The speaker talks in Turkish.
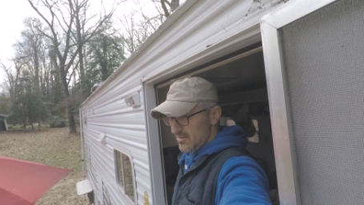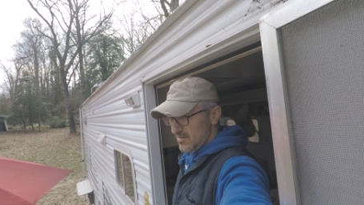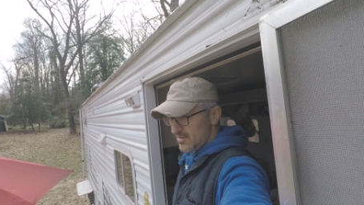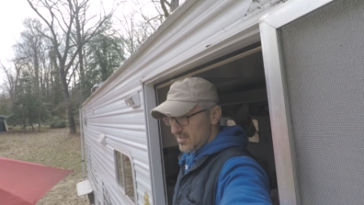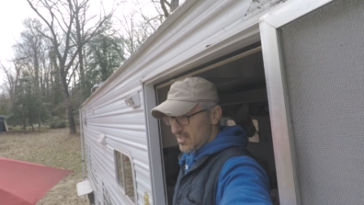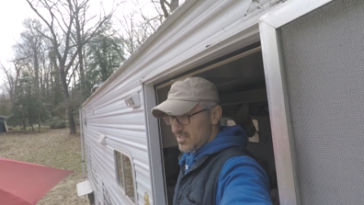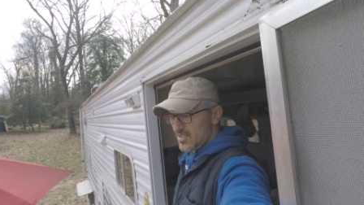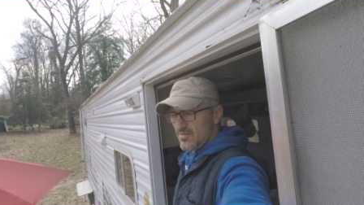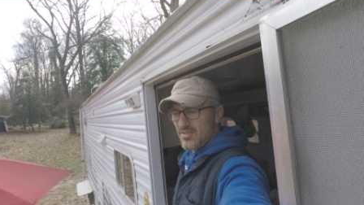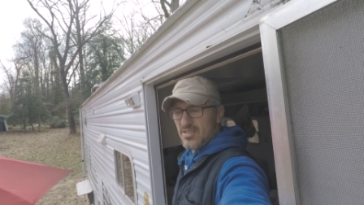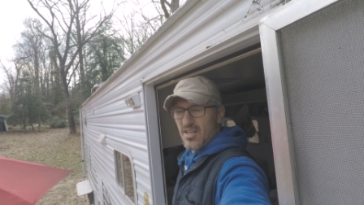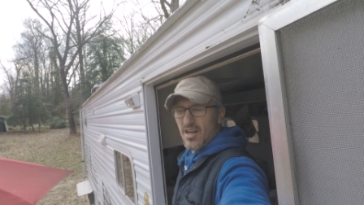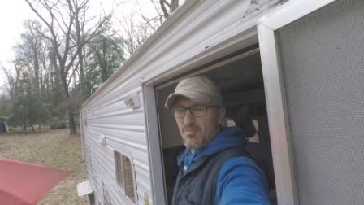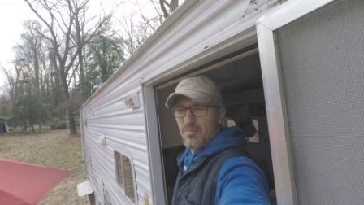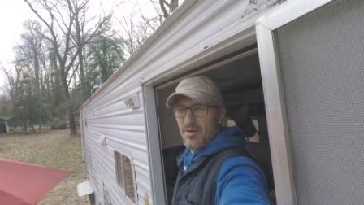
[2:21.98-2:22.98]
işte çivi
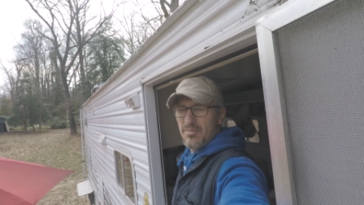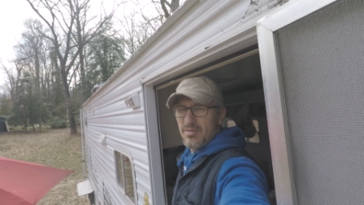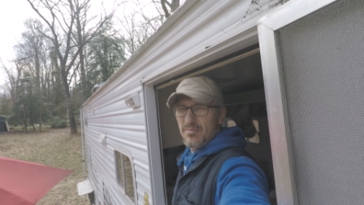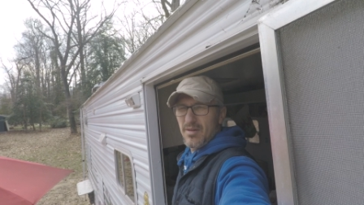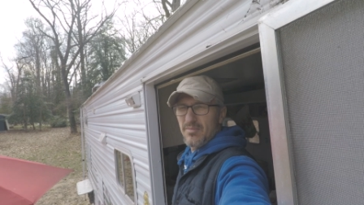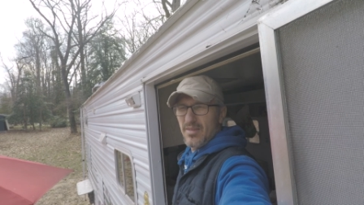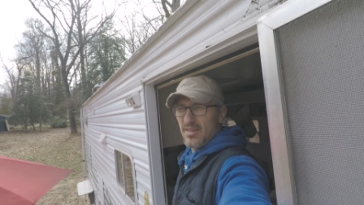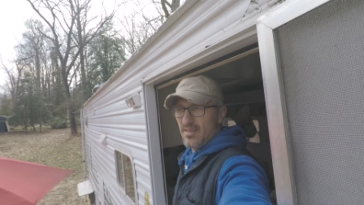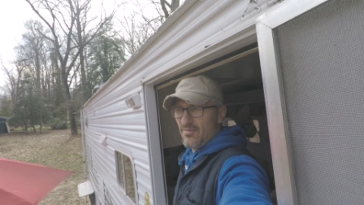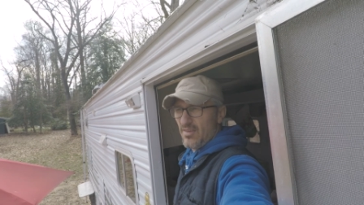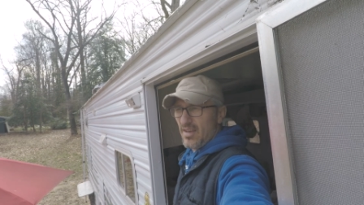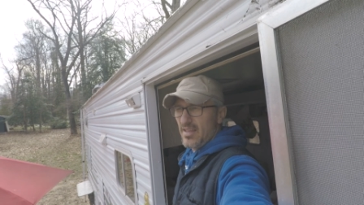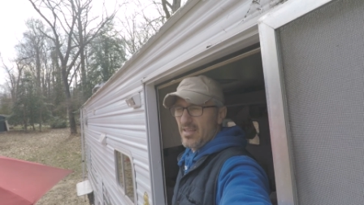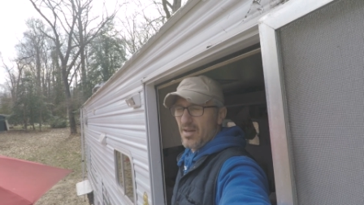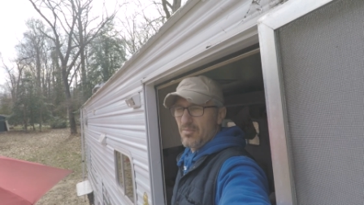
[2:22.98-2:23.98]
çakma bilmem ne
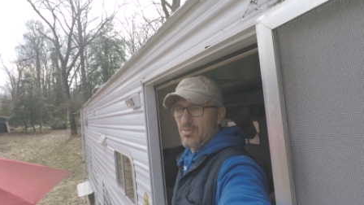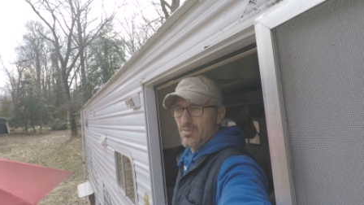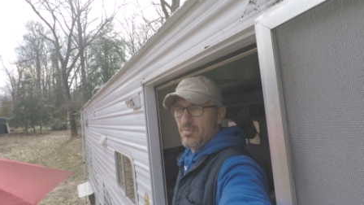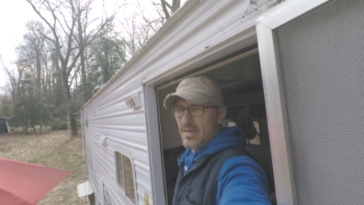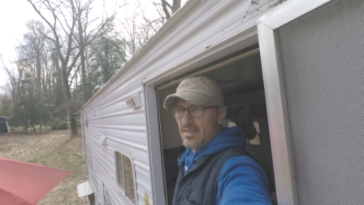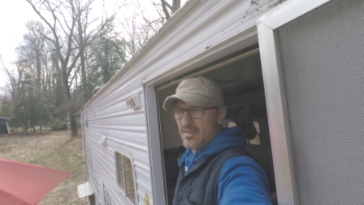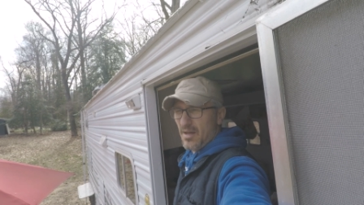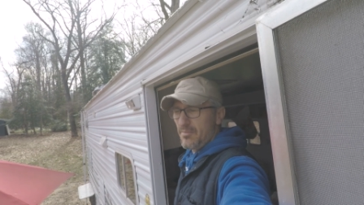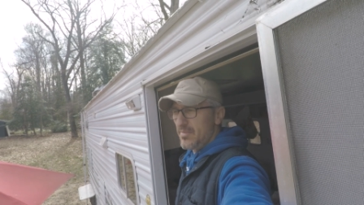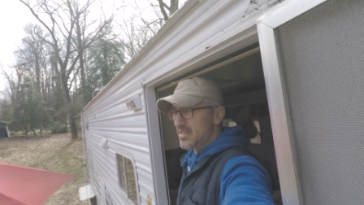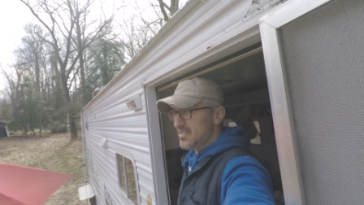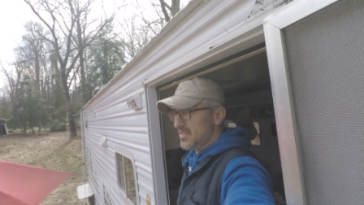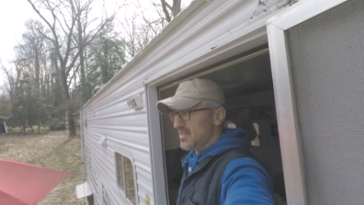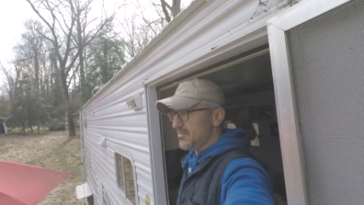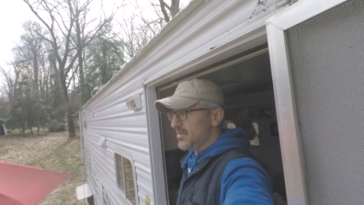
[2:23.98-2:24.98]
falan yapıyor. Pek tam
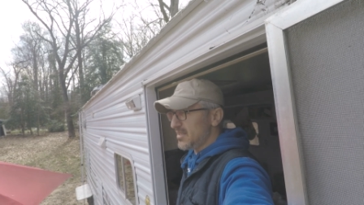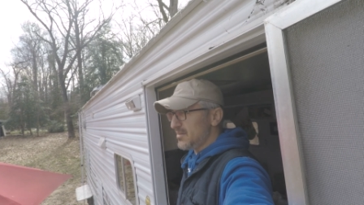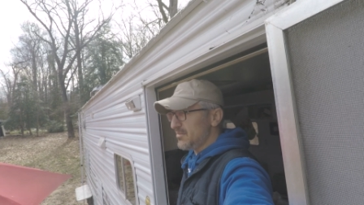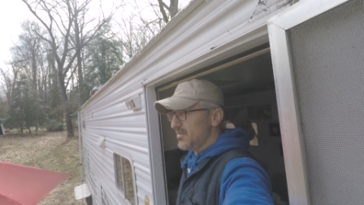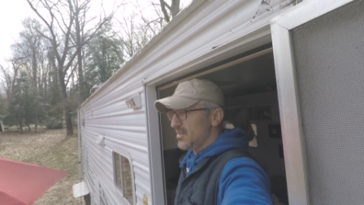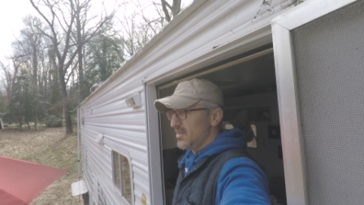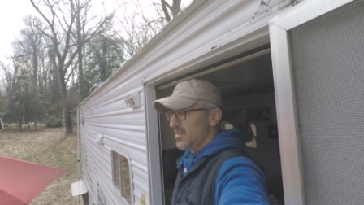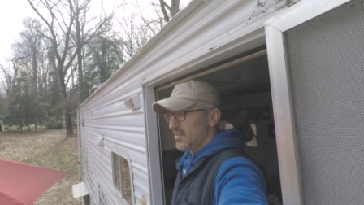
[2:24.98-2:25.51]
beceremedim.